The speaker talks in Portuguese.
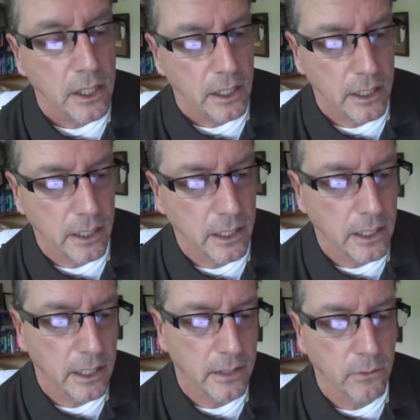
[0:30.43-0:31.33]

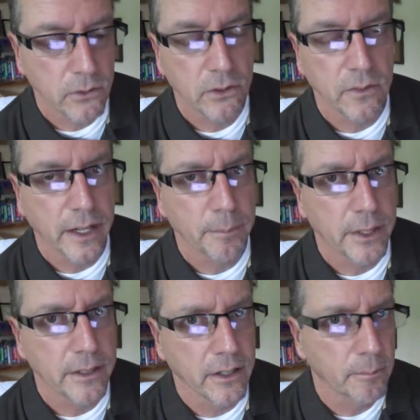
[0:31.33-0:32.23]
e vocês vão
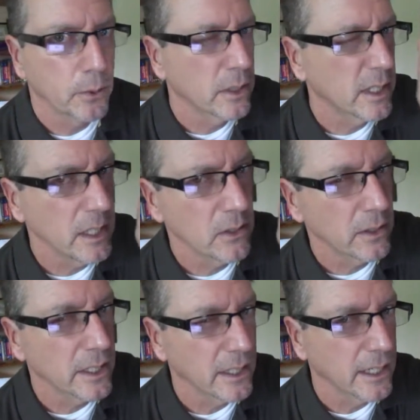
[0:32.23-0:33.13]
aprender um pouquinho
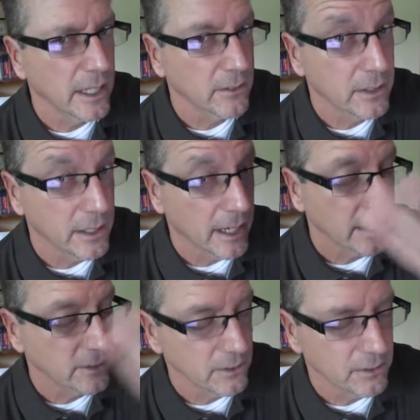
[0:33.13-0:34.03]
de inglês
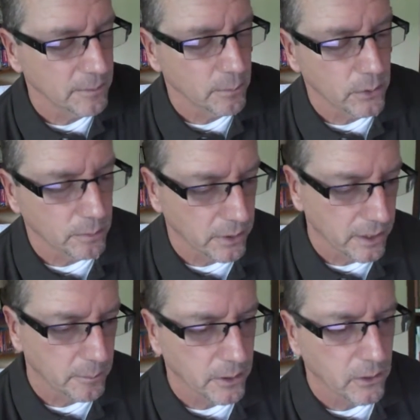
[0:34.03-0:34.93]
grátis, sem
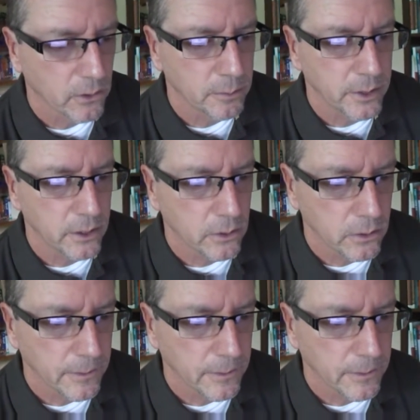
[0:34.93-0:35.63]
problema comigo.